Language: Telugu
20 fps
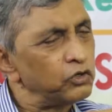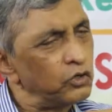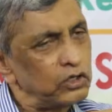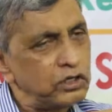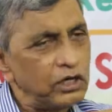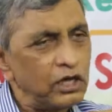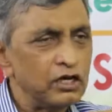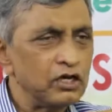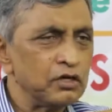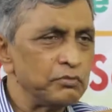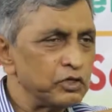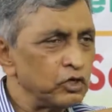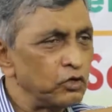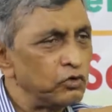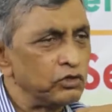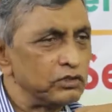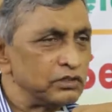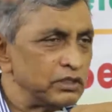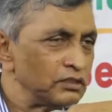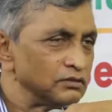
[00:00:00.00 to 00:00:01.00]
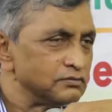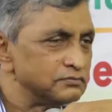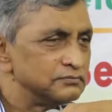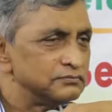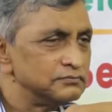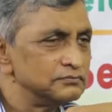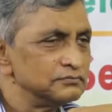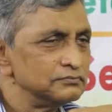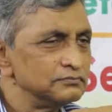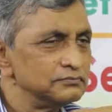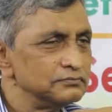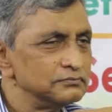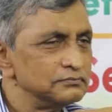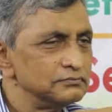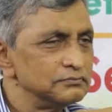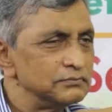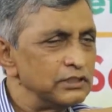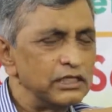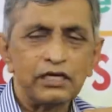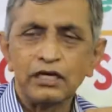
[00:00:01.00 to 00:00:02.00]
మరొకటి కాలంలో మరొకడు ఉన్నాడు
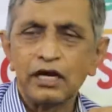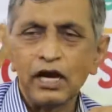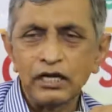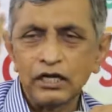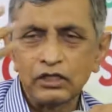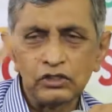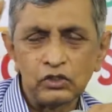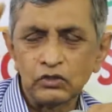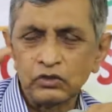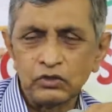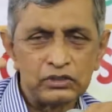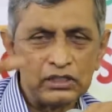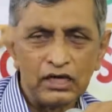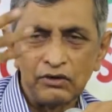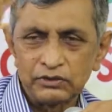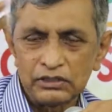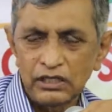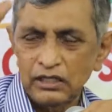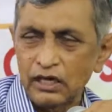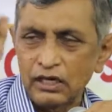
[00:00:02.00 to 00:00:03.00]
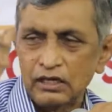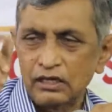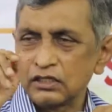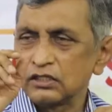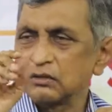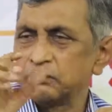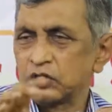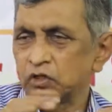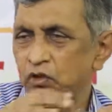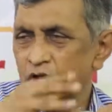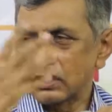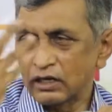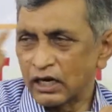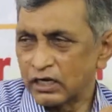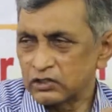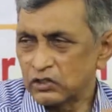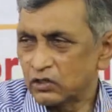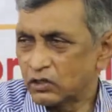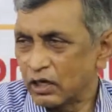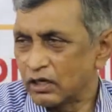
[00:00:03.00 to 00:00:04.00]
ఏ కాలంలోనూ దేవతల కాలం అనేది మరొకటి
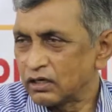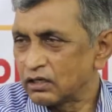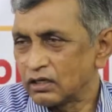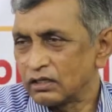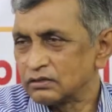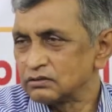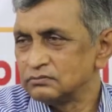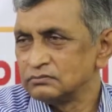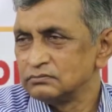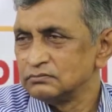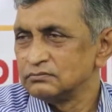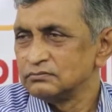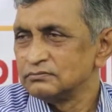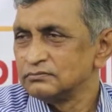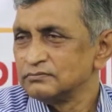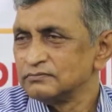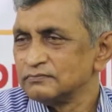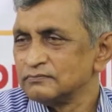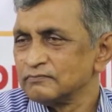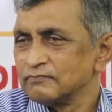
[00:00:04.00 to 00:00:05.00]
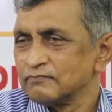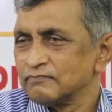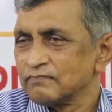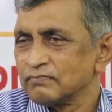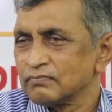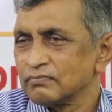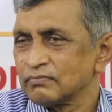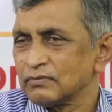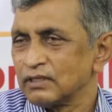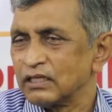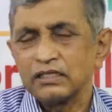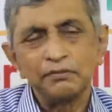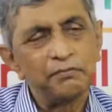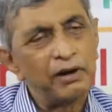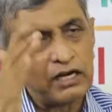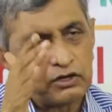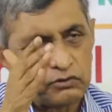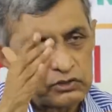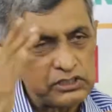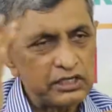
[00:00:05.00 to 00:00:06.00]
రక్షల కాలం కాదు ఇది
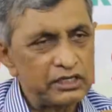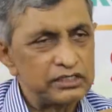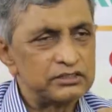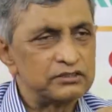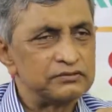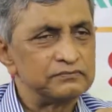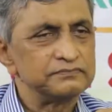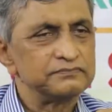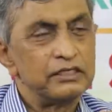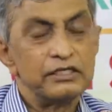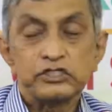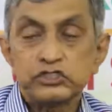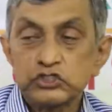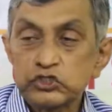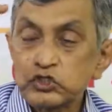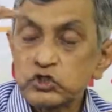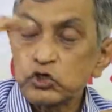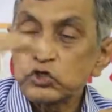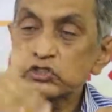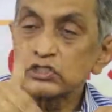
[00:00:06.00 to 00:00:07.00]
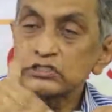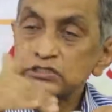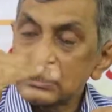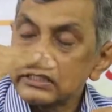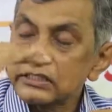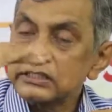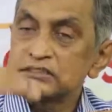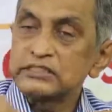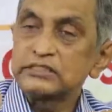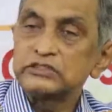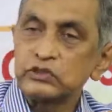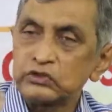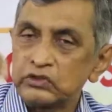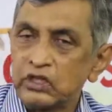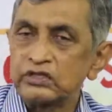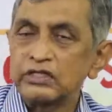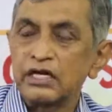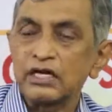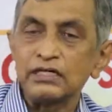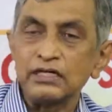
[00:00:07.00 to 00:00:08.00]
మానవ సహజం ఇన్స్టిట్యూషన్స్ అండ్
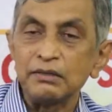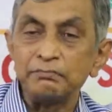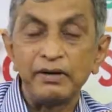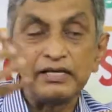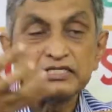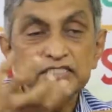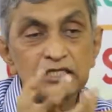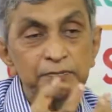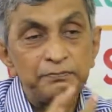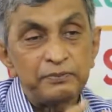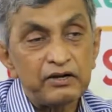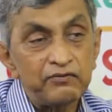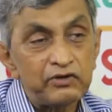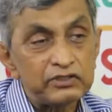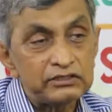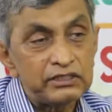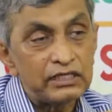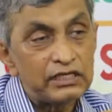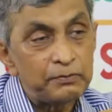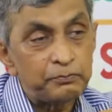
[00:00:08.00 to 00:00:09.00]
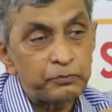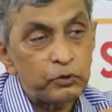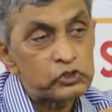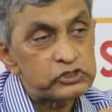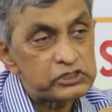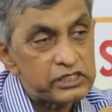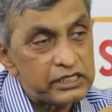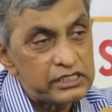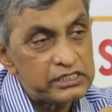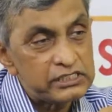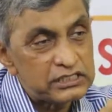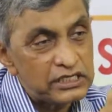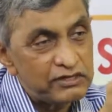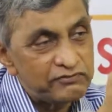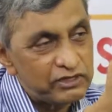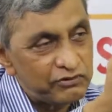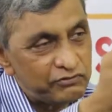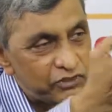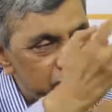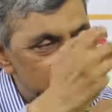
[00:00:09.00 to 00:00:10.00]
ఇన్స్టిట్యూషన్ ఎందుకంటే మంచి ప్రవర్తనని
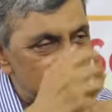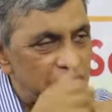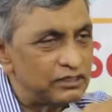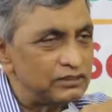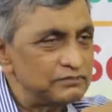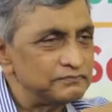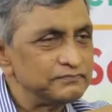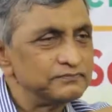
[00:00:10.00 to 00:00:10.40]
ప్రోత్సహించే వ్యవస్థ